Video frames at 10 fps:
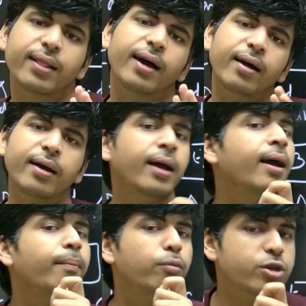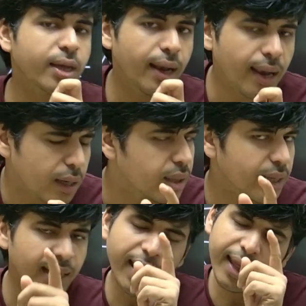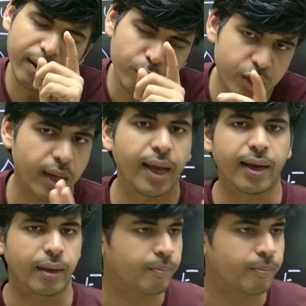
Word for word: था मुश्किल लग सकता है लेकिन मुश्किल है नहीं